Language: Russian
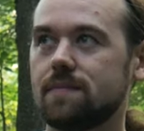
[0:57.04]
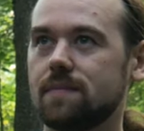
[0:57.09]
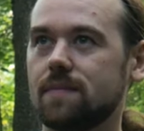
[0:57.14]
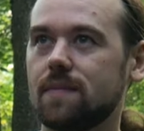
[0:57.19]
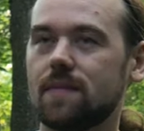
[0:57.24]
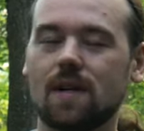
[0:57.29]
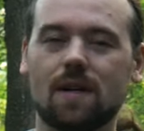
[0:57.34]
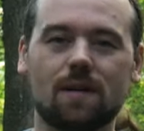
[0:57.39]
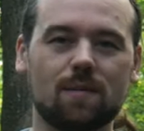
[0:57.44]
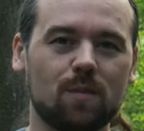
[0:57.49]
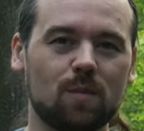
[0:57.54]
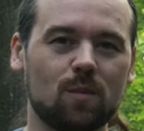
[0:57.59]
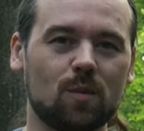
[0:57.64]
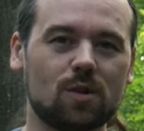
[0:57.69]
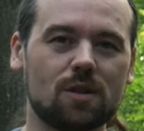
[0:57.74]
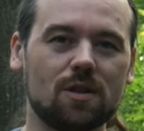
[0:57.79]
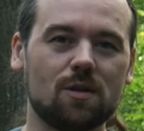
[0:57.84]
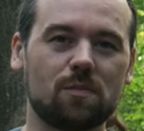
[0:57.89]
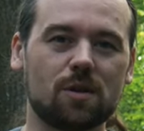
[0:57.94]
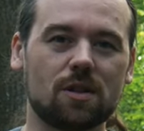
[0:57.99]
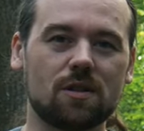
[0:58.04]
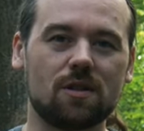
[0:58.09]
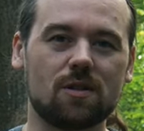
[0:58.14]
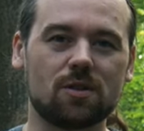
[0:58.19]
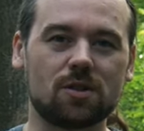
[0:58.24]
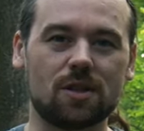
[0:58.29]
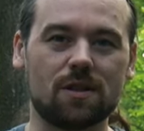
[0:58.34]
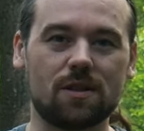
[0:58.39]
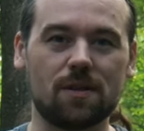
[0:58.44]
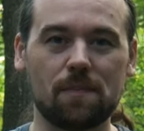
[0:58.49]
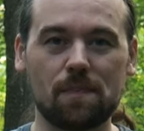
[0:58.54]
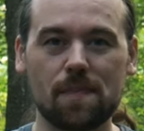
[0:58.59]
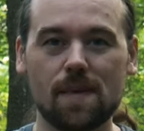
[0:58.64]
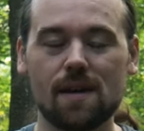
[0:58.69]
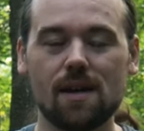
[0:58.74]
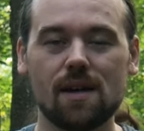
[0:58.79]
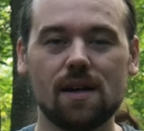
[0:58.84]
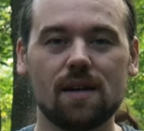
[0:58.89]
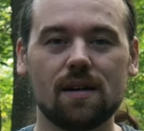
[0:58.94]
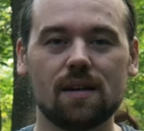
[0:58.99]
Да, можно продолжать.
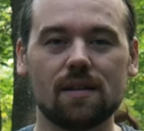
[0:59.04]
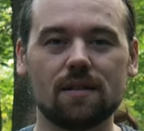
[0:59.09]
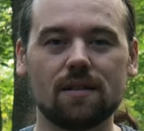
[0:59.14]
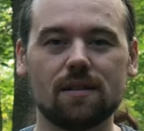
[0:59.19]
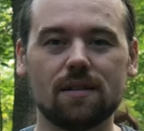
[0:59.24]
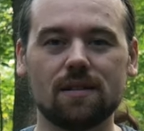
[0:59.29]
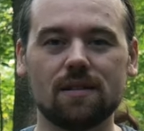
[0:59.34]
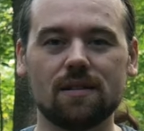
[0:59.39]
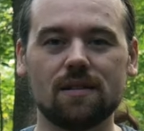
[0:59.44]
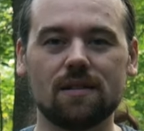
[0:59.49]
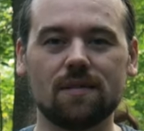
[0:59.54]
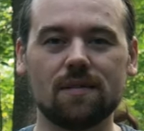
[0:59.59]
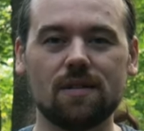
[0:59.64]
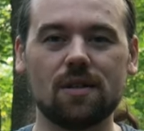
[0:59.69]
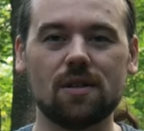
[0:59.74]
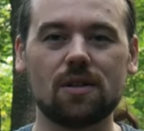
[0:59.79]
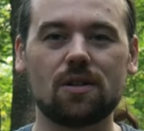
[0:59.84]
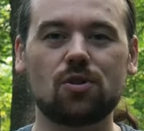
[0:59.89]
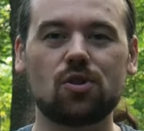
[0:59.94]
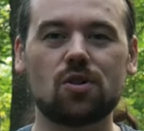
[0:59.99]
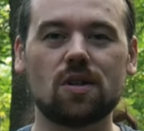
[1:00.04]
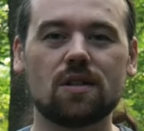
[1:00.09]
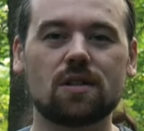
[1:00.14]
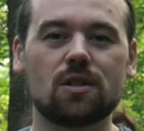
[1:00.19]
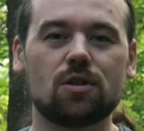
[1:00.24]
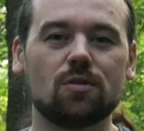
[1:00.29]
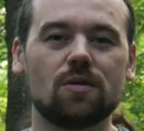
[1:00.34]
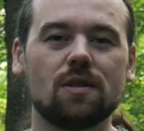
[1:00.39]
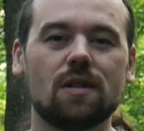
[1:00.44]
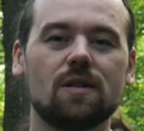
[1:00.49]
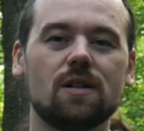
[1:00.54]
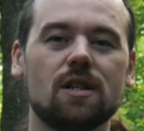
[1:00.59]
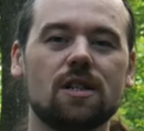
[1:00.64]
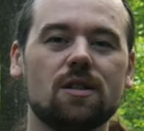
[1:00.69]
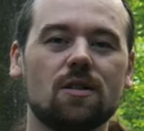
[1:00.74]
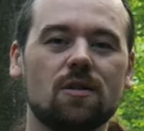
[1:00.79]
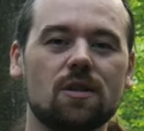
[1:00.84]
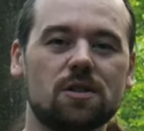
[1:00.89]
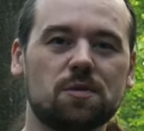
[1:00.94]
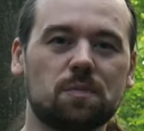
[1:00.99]
И, к счастью,
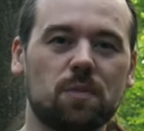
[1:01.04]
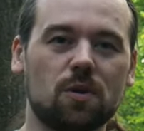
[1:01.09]
наладилась